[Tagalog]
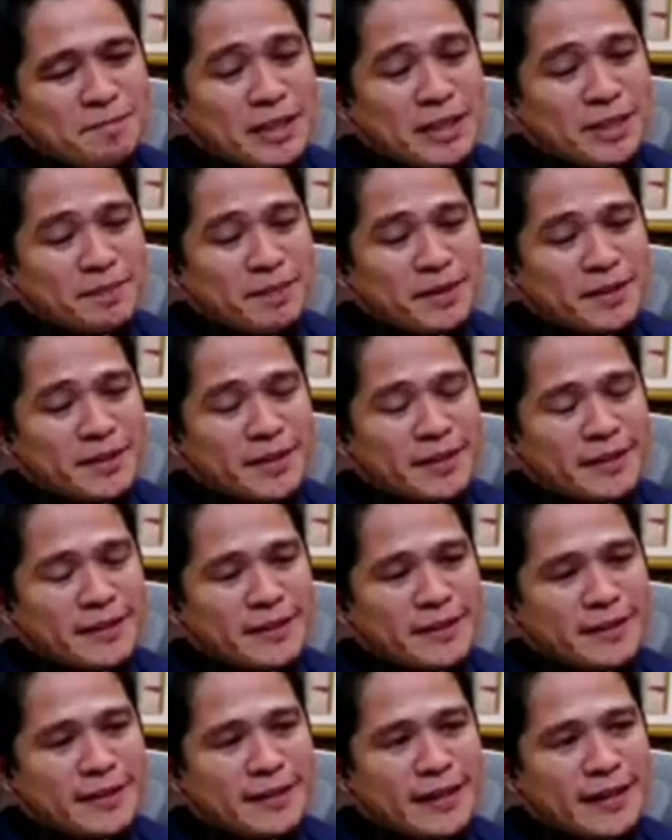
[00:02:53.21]
mga
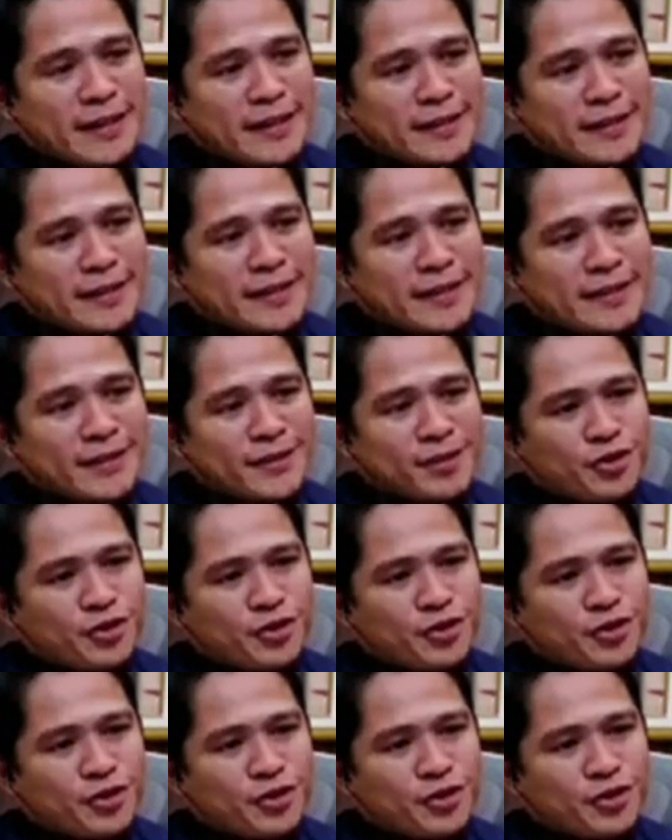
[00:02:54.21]
pasyente natin.